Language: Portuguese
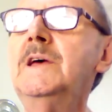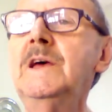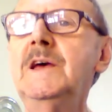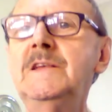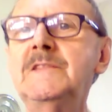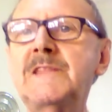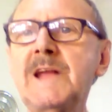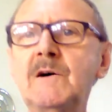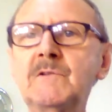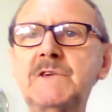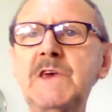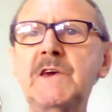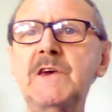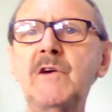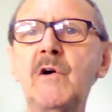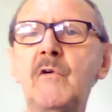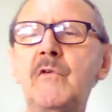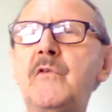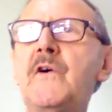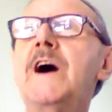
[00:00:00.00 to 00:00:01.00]
Então, o que, que
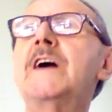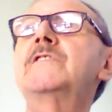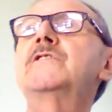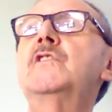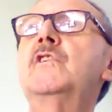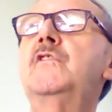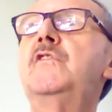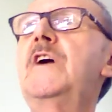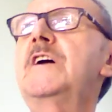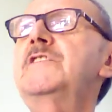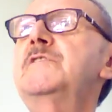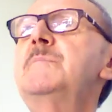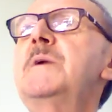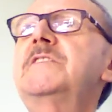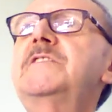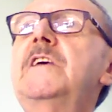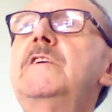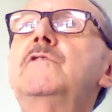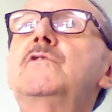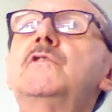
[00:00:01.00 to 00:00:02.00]
eu faço? Eu faço uma
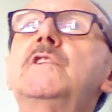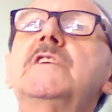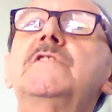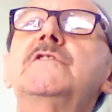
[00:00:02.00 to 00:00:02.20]
censura